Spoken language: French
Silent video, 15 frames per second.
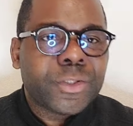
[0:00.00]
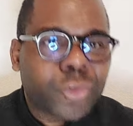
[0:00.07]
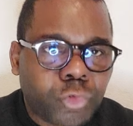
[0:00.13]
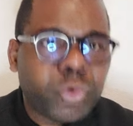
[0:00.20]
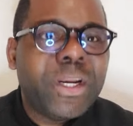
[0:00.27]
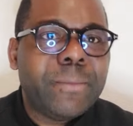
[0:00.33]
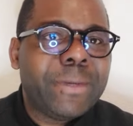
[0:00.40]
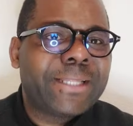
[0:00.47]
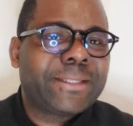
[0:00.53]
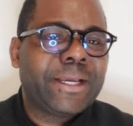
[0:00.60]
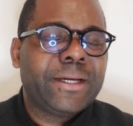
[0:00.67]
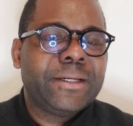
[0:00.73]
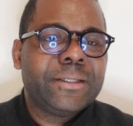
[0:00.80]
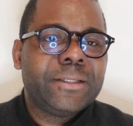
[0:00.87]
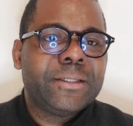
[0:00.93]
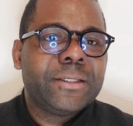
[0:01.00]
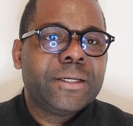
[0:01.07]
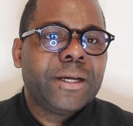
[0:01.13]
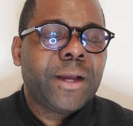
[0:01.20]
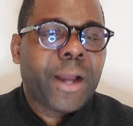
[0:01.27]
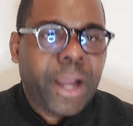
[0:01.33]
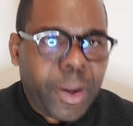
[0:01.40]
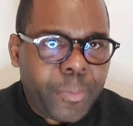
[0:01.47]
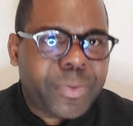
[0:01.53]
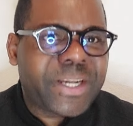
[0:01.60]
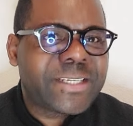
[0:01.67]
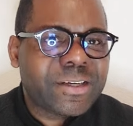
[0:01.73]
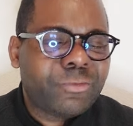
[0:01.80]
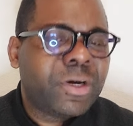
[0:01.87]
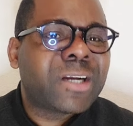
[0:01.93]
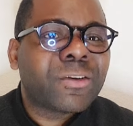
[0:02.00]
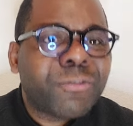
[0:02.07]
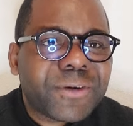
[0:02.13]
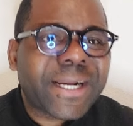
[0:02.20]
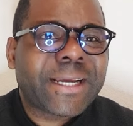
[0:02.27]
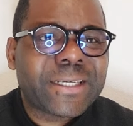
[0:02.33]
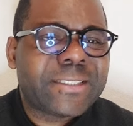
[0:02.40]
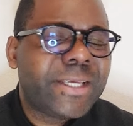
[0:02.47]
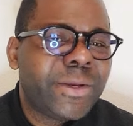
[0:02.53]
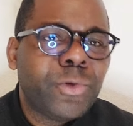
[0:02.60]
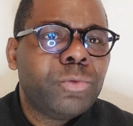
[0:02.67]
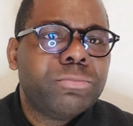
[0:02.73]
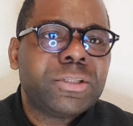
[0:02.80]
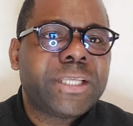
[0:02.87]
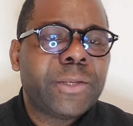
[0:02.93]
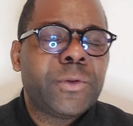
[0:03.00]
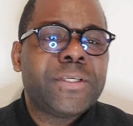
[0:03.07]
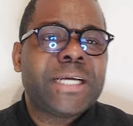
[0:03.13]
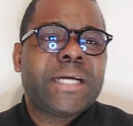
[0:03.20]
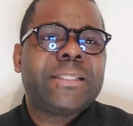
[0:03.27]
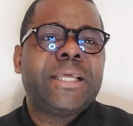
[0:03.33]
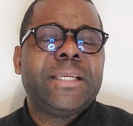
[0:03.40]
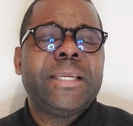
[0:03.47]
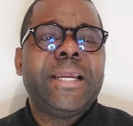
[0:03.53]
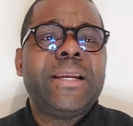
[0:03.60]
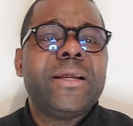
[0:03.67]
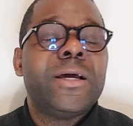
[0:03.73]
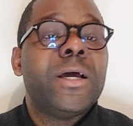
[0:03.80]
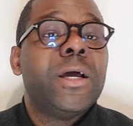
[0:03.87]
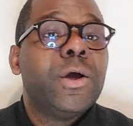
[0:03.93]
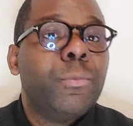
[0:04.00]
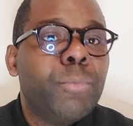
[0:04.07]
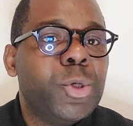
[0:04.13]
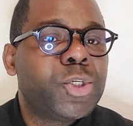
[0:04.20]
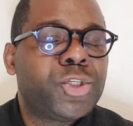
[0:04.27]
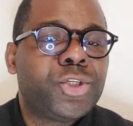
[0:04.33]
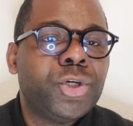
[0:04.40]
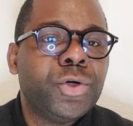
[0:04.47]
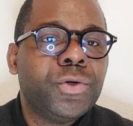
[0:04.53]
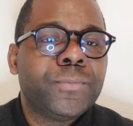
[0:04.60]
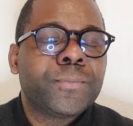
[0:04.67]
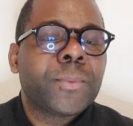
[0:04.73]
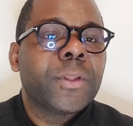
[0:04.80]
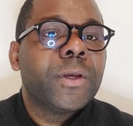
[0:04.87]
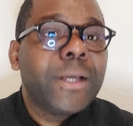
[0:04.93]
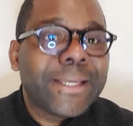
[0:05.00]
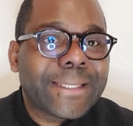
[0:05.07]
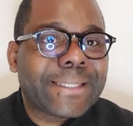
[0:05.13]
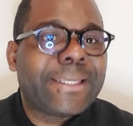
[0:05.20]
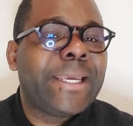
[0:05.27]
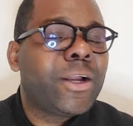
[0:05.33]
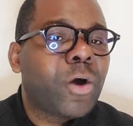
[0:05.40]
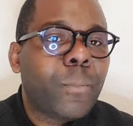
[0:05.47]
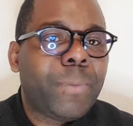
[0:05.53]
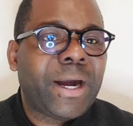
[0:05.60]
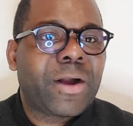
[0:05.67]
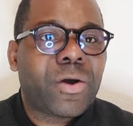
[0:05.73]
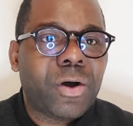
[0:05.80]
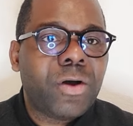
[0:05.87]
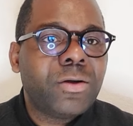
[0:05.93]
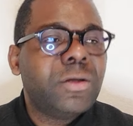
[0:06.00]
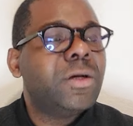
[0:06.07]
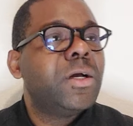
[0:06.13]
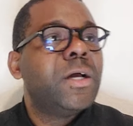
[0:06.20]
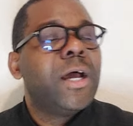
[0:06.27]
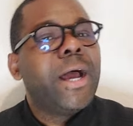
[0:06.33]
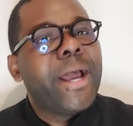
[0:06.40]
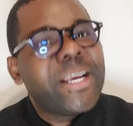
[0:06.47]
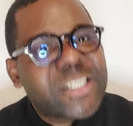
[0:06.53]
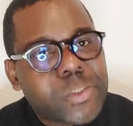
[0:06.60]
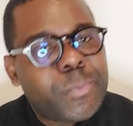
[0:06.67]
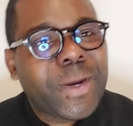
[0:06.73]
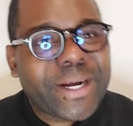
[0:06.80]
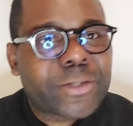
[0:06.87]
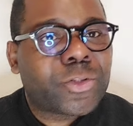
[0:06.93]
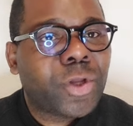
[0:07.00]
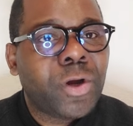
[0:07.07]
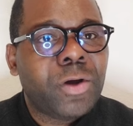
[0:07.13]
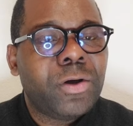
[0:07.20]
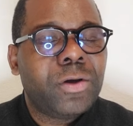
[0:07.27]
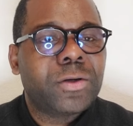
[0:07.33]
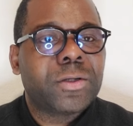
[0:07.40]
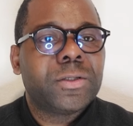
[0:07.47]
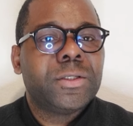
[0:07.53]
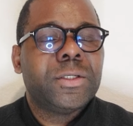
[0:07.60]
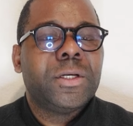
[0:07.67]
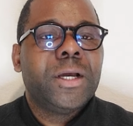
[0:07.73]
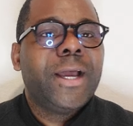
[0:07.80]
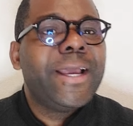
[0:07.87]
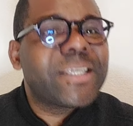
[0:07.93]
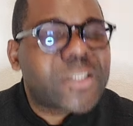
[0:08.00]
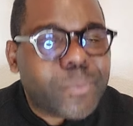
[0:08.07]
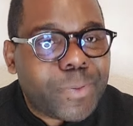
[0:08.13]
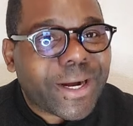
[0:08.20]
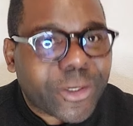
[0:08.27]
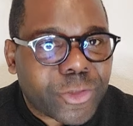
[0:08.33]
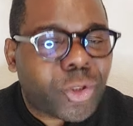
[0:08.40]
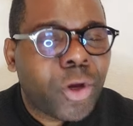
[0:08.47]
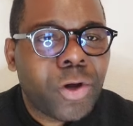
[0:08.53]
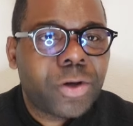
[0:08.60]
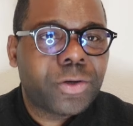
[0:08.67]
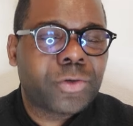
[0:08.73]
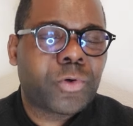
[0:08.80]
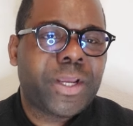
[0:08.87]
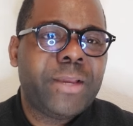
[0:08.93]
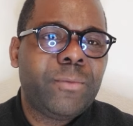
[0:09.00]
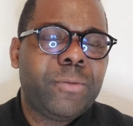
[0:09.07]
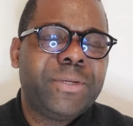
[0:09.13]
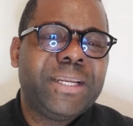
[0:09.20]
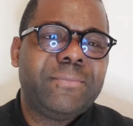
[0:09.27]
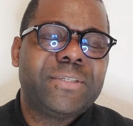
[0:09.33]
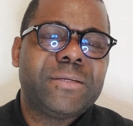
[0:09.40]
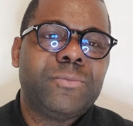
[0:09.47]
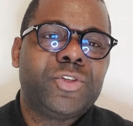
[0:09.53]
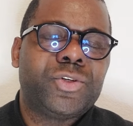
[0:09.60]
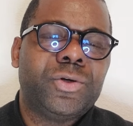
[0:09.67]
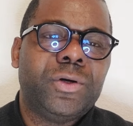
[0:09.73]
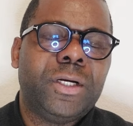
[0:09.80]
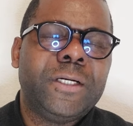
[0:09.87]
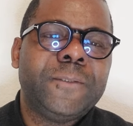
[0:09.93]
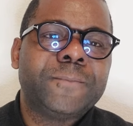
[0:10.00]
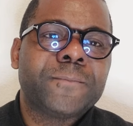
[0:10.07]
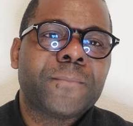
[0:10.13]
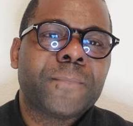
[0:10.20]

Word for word: Tous les matins, après avoir fracassé une bouteille de Jack Daniel, Monsieur Guy Campacol, inspecteur, inspecteur, croyez-moi mesdames et messieurs, hein,